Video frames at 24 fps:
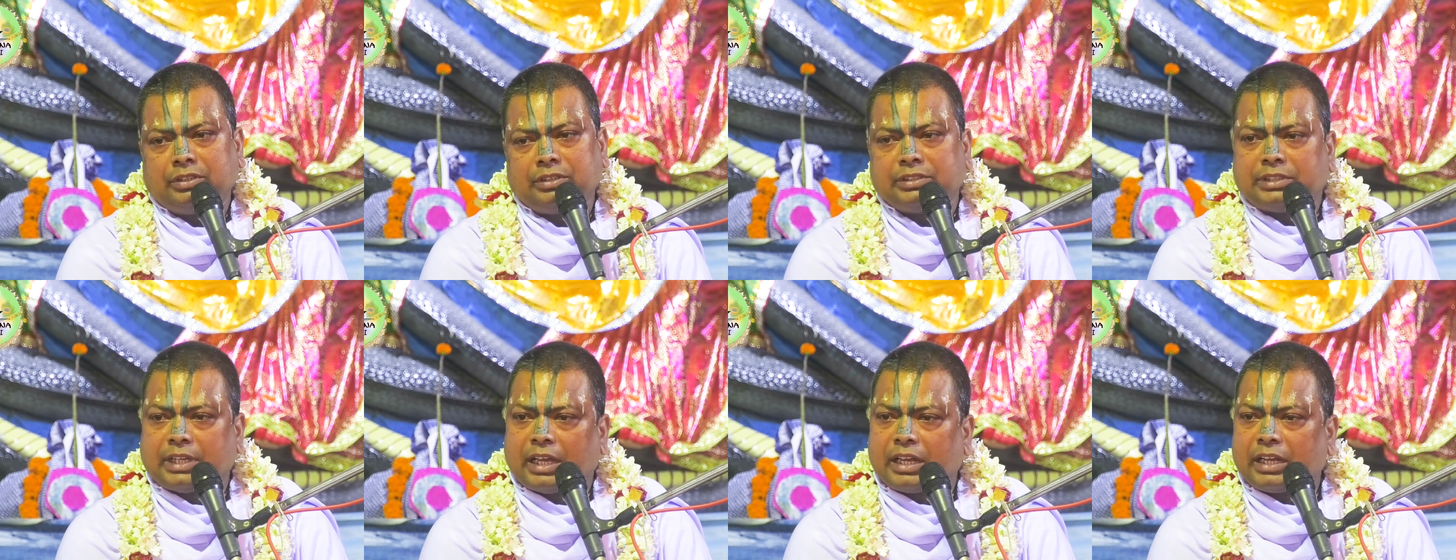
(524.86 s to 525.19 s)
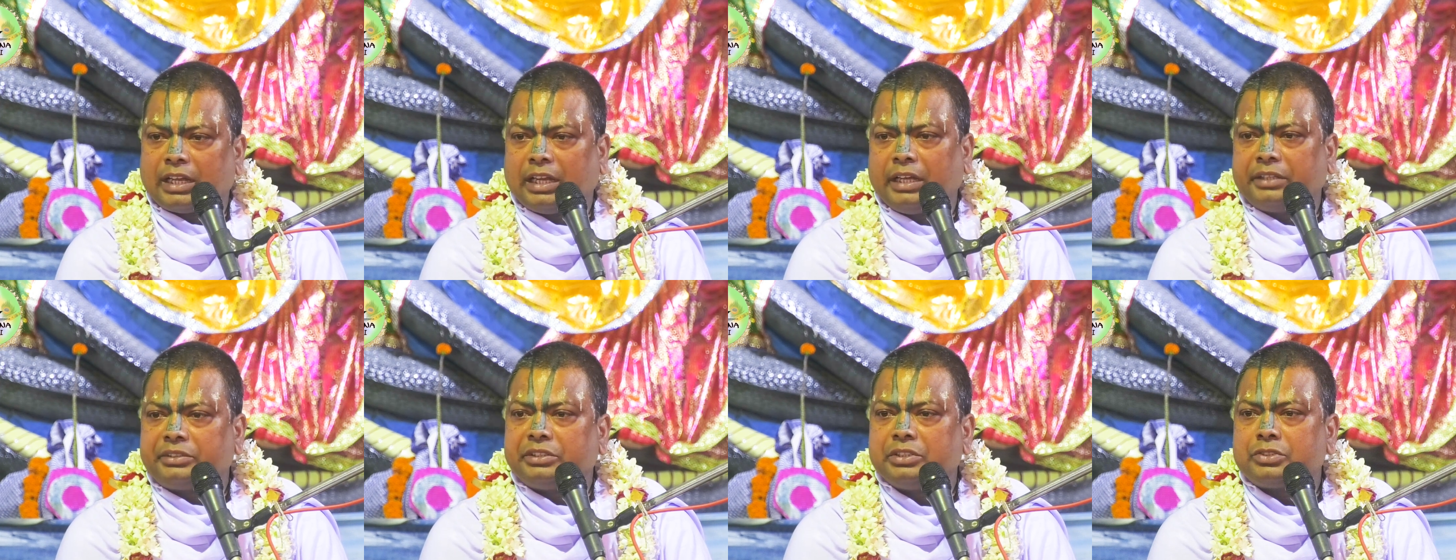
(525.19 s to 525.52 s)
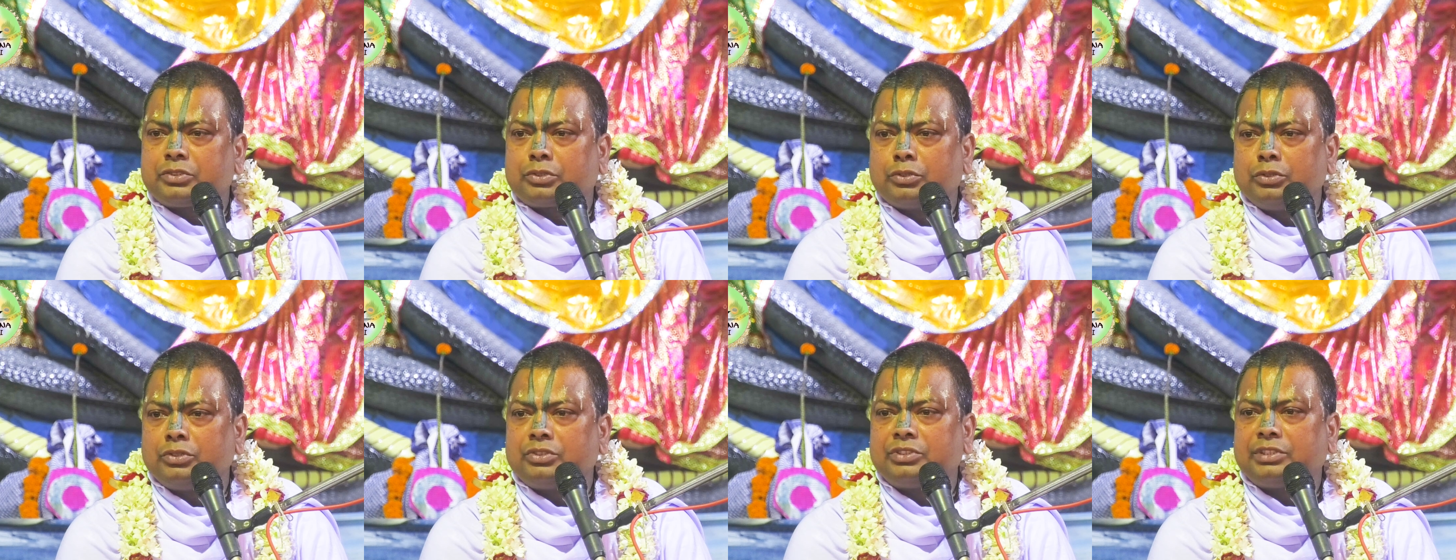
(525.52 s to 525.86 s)
যার হাতে
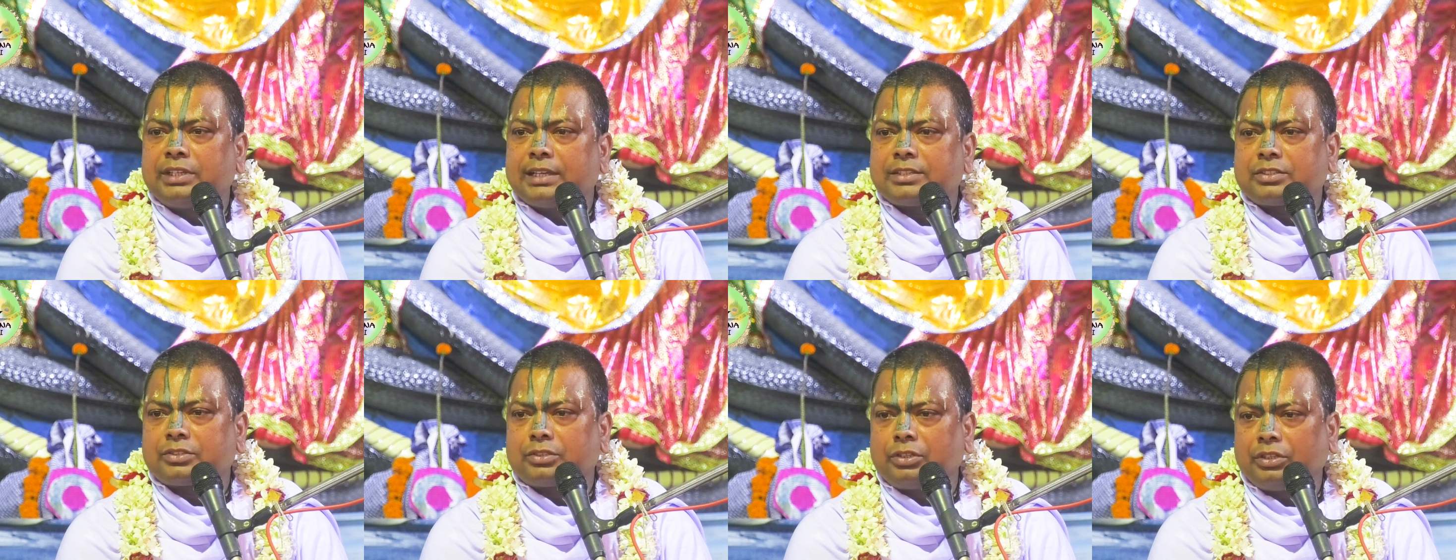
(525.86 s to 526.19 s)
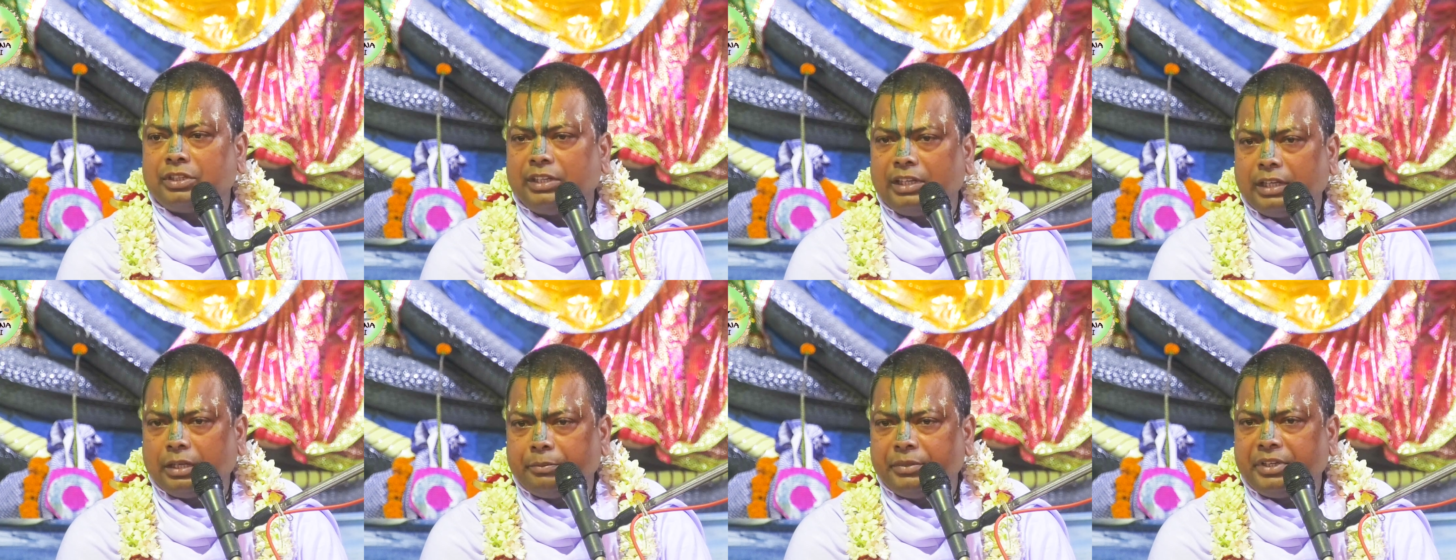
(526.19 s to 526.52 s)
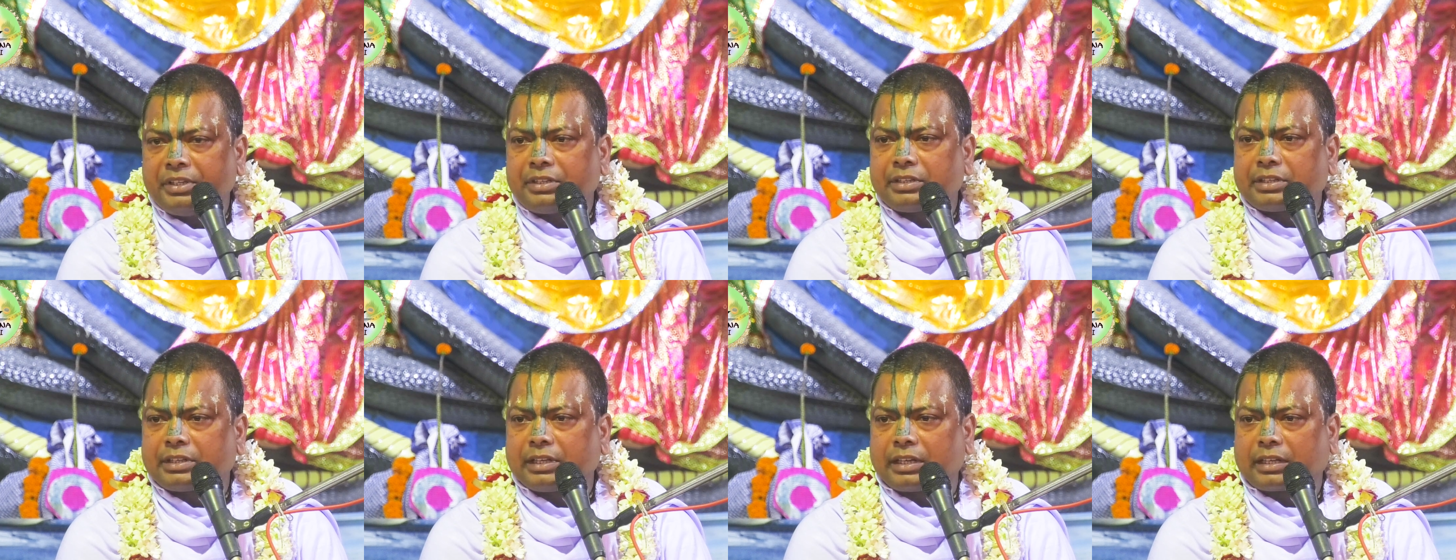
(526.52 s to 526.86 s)
সূর্যাস্ত
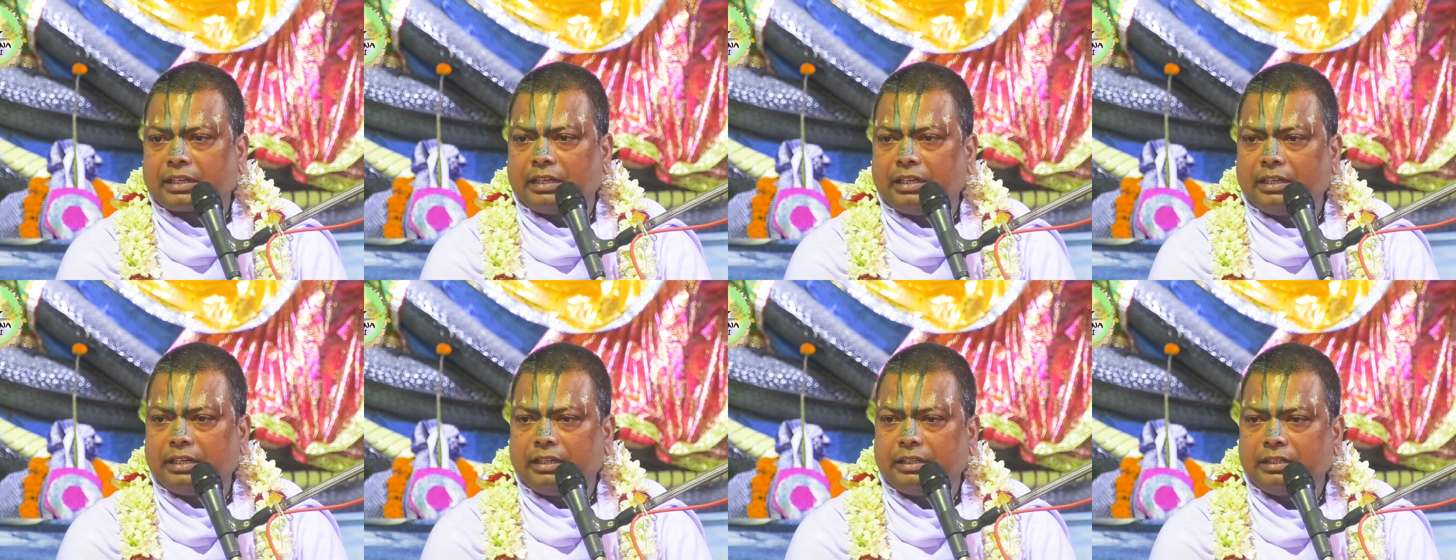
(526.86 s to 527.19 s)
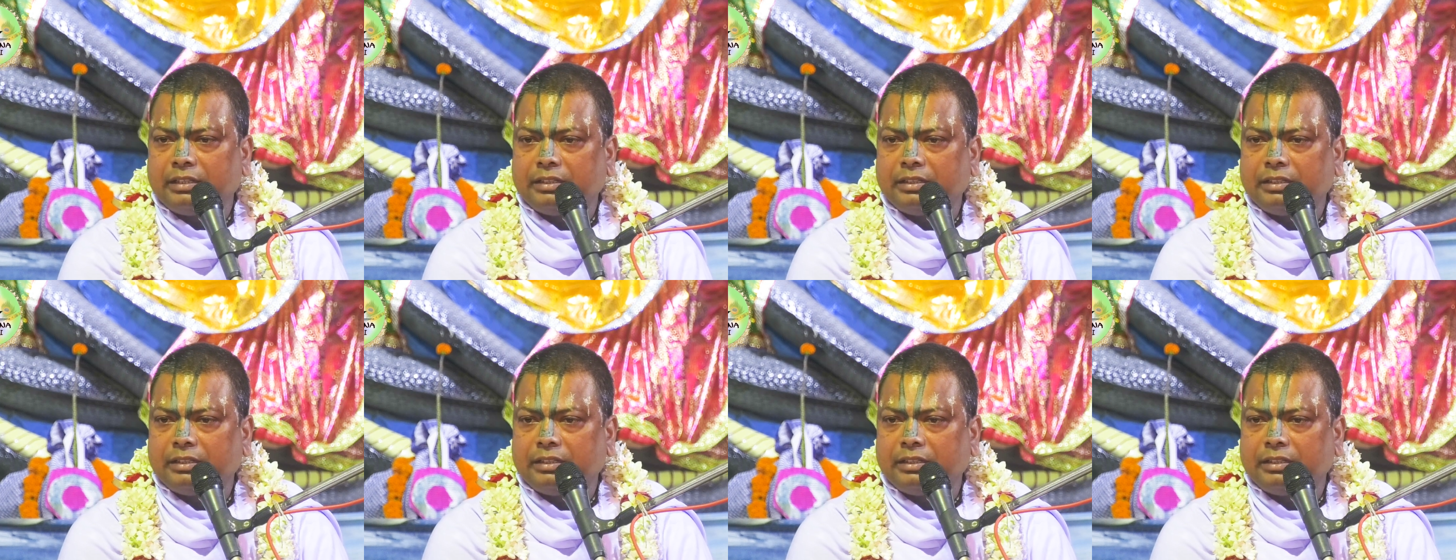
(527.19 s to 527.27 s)
নিলামের টাকা